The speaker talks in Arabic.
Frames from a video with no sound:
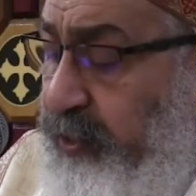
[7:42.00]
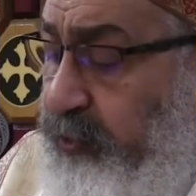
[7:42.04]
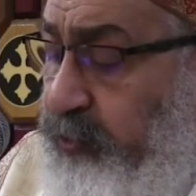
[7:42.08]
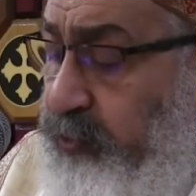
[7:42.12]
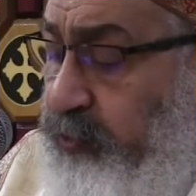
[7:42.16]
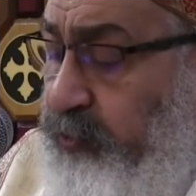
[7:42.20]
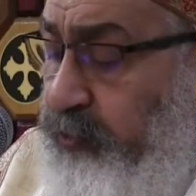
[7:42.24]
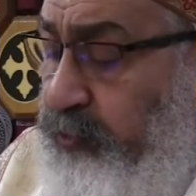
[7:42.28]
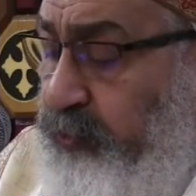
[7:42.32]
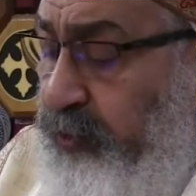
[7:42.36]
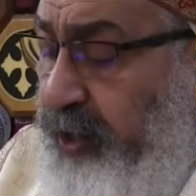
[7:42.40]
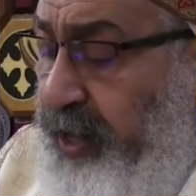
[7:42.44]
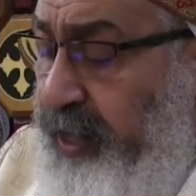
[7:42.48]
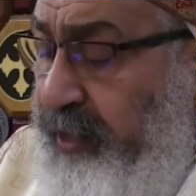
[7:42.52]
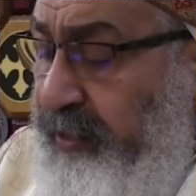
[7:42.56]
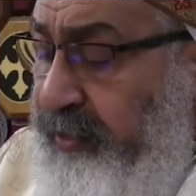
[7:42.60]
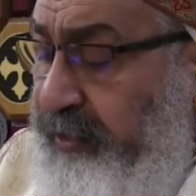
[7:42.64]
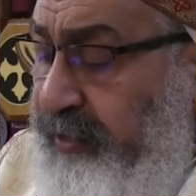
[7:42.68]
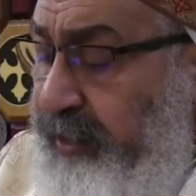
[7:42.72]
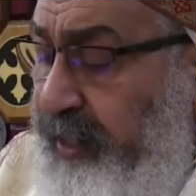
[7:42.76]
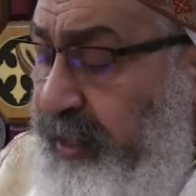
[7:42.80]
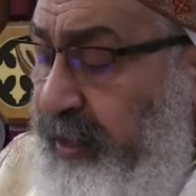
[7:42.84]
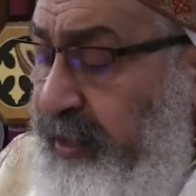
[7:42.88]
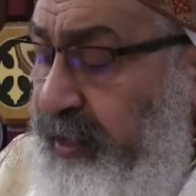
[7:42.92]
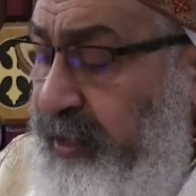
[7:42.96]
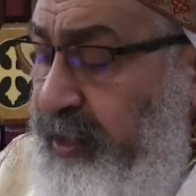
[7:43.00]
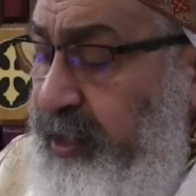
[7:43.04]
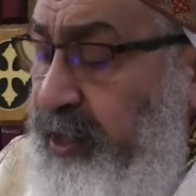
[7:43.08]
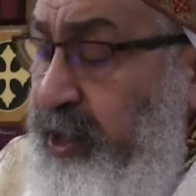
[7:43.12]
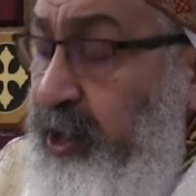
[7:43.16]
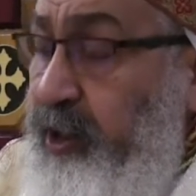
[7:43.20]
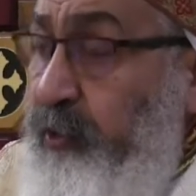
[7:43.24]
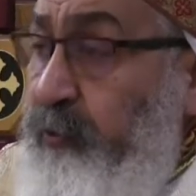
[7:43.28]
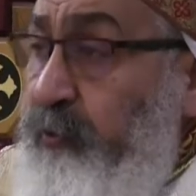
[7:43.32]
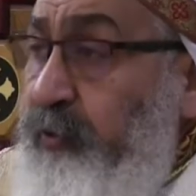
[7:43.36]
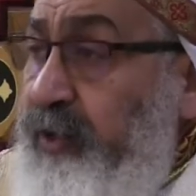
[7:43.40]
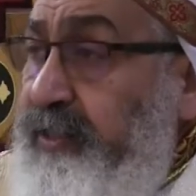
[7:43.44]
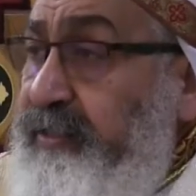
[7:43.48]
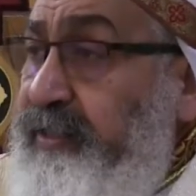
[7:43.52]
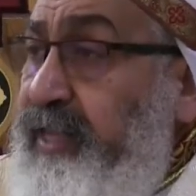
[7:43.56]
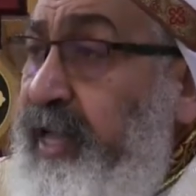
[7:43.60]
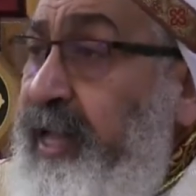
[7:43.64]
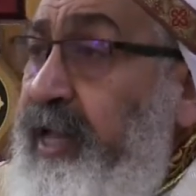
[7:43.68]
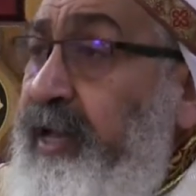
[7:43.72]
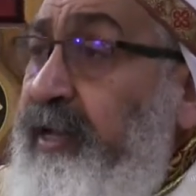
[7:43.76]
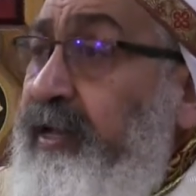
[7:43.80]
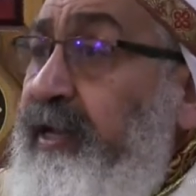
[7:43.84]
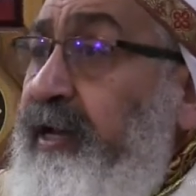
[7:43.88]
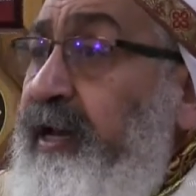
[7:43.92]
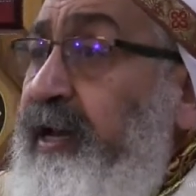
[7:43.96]
تكون أنت
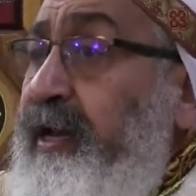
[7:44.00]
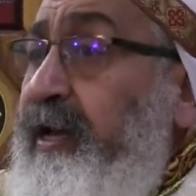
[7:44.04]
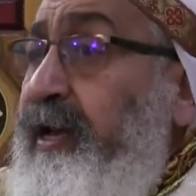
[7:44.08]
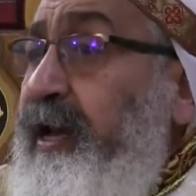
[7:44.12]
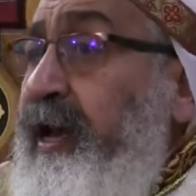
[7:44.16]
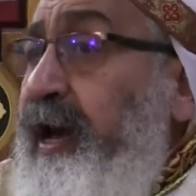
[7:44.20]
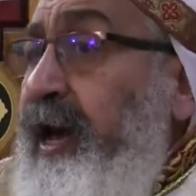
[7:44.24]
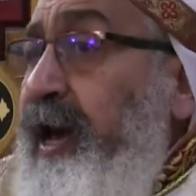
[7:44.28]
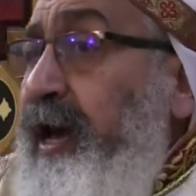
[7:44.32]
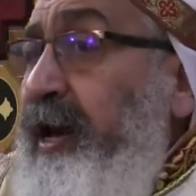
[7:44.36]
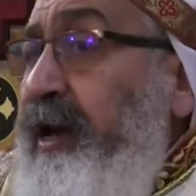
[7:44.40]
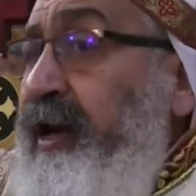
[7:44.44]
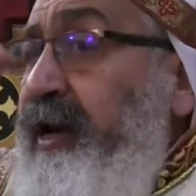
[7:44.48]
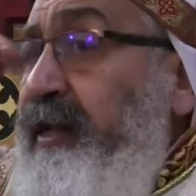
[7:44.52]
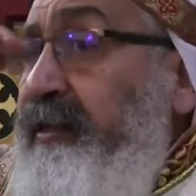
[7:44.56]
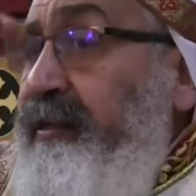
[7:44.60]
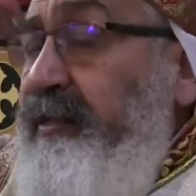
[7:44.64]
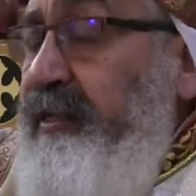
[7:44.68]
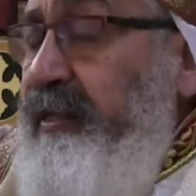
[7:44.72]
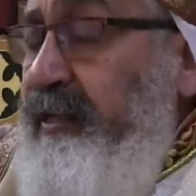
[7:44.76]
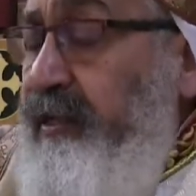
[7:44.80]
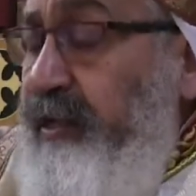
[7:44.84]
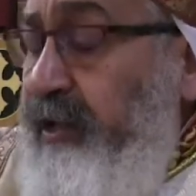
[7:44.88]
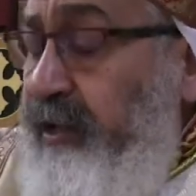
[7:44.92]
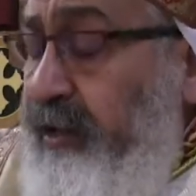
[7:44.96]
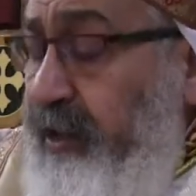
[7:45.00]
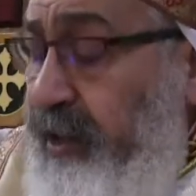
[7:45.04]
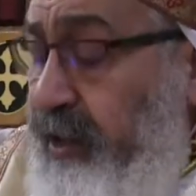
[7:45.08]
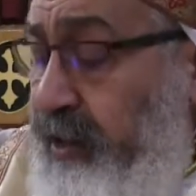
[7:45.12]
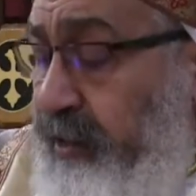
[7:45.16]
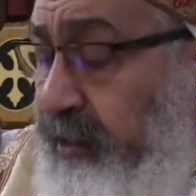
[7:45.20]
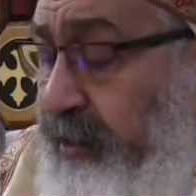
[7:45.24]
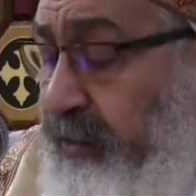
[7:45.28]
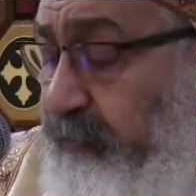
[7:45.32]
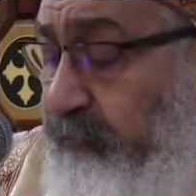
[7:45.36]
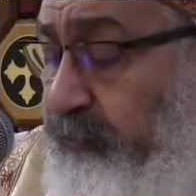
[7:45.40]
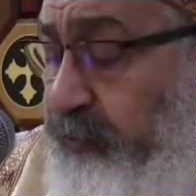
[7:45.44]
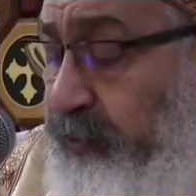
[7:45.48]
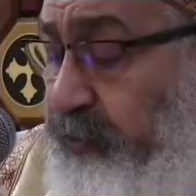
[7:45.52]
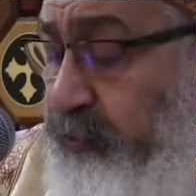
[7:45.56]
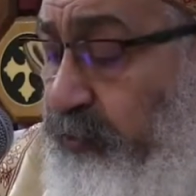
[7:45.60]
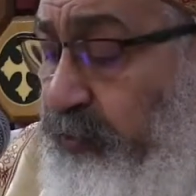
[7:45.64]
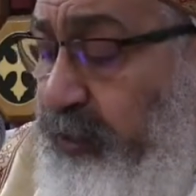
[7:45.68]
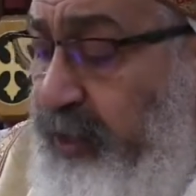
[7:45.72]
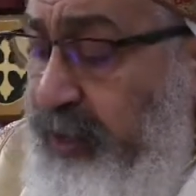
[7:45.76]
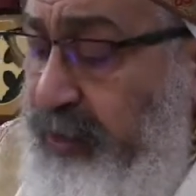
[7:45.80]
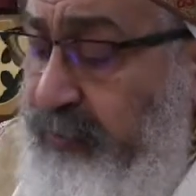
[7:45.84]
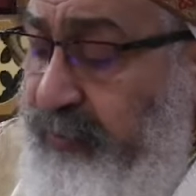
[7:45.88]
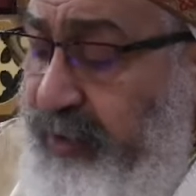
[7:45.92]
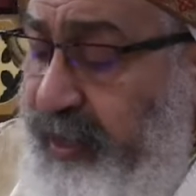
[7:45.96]
وذاك الذي يراك في
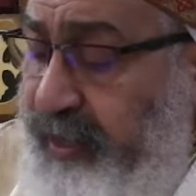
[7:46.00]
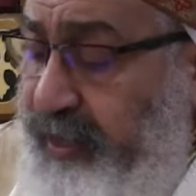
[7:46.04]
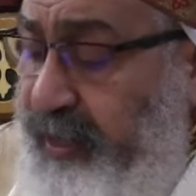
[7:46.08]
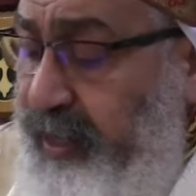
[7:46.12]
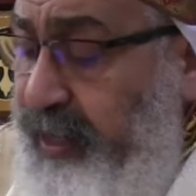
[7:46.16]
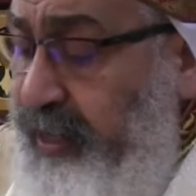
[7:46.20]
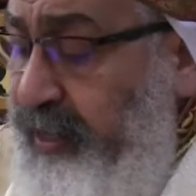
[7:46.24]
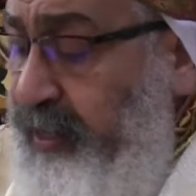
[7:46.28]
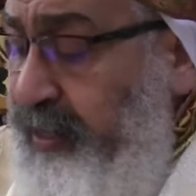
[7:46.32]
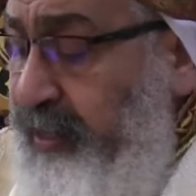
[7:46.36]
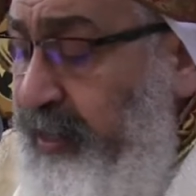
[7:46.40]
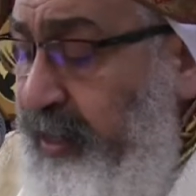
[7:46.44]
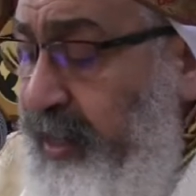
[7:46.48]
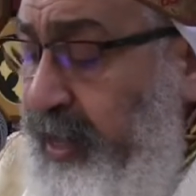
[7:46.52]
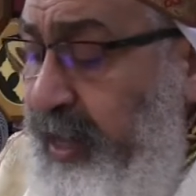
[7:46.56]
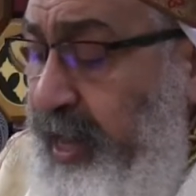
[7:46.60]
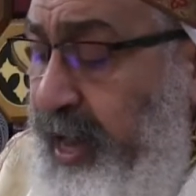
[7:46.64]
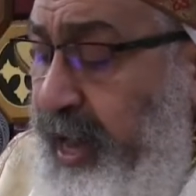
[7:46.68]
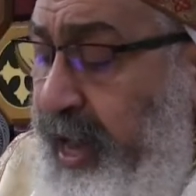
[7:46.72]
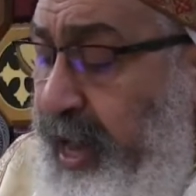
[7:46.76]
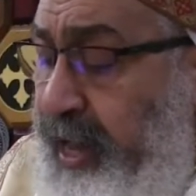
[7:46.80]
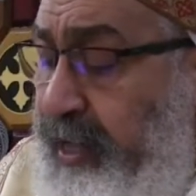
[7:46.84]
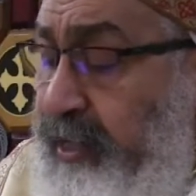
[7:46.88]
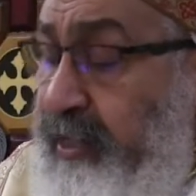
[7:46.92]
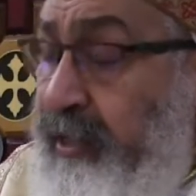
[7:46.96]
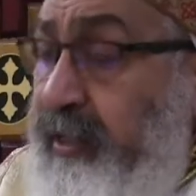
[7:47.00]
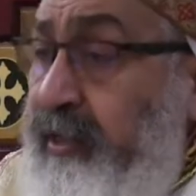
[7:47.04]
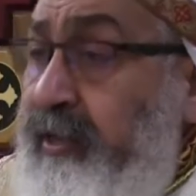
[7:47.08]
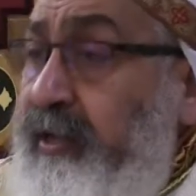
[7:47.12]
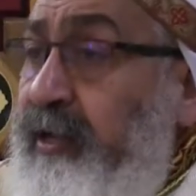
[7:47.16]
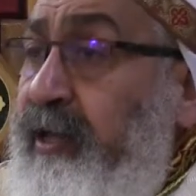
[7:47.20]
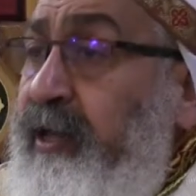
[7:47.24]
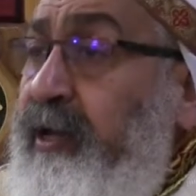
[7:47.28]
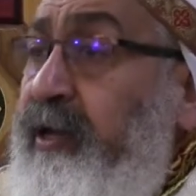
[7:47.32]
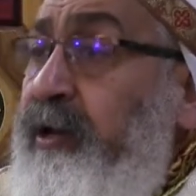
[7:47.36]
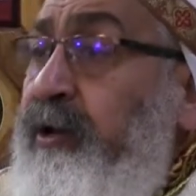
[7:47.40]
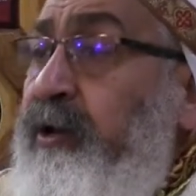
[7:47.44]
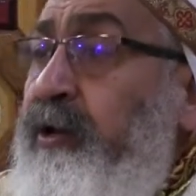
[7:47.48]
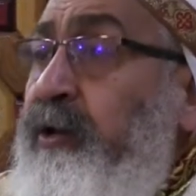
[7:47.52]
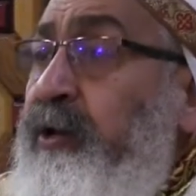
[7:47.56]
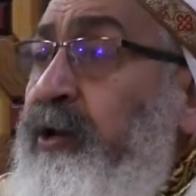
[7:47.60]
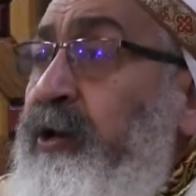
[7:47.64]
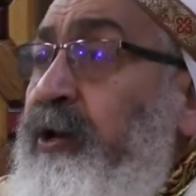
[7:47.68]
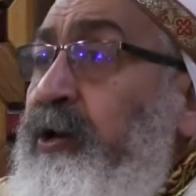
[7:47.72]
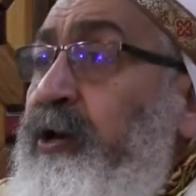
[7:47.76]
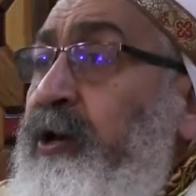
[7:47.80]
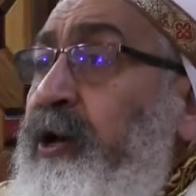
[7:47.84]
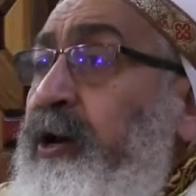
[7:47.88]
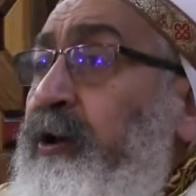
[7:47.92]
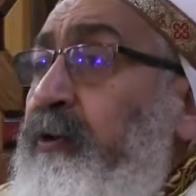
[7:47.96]
كل مكان أي الله
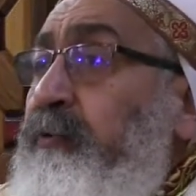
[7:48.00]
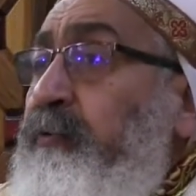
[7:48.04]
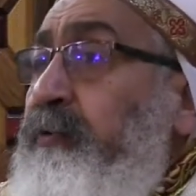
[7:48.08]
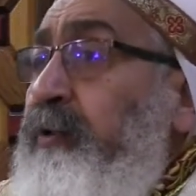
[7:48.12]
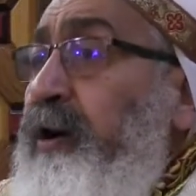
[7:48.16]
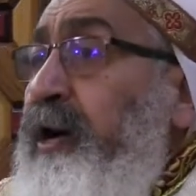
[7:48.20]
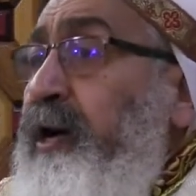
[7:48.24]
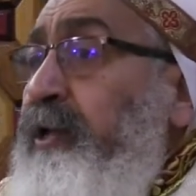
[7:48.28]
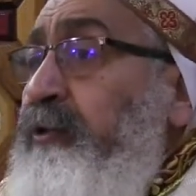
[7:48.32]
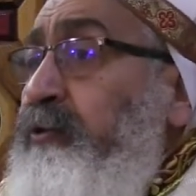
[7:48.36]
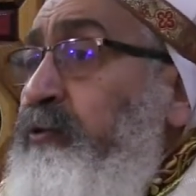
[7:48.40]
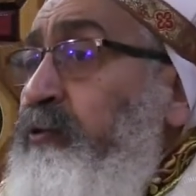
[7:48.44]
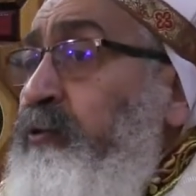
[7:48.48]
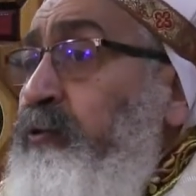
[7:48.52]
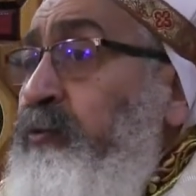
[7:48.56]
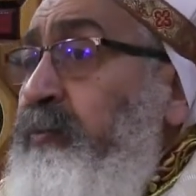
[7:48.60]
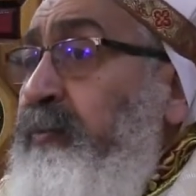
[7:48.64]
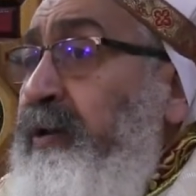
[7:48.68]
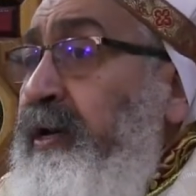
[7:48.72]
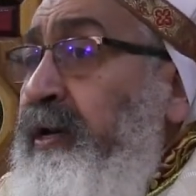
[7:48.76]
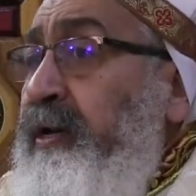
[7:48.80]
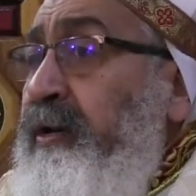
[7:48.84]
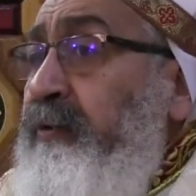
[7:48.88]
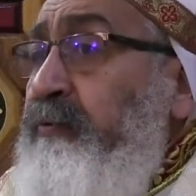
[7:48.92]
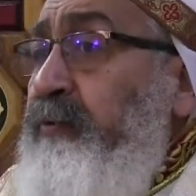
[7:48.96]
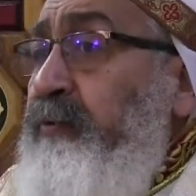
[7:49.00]
وأنتما